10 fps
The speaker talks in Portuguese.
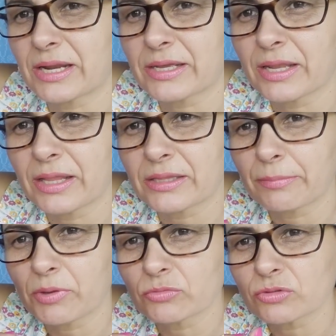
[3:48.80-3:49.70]
craquelê
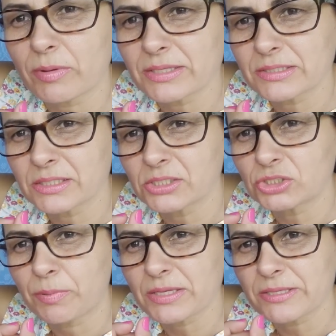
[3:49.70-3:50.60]
também uso
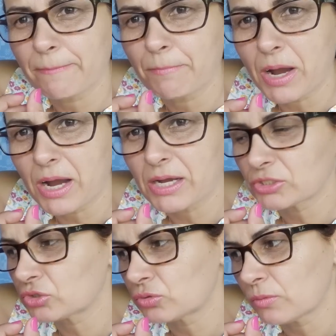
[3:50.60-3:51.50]
bastante, passa
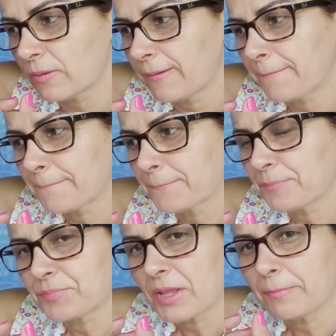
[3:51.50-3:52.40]
embaixo,
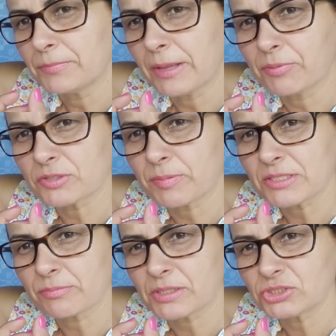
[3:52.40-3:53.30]
depois
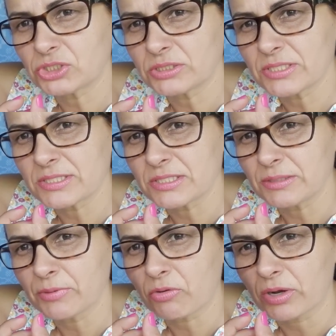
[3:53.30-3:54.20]
passo uma tinta em
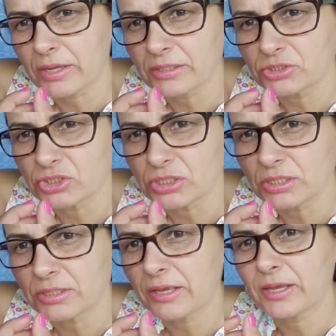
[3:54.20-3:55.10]
cima, qualquer
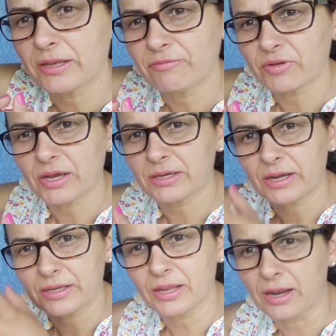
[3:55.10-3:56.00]
tinta, ele fica
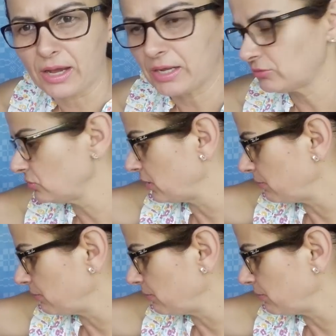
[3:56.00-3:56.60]
craquelado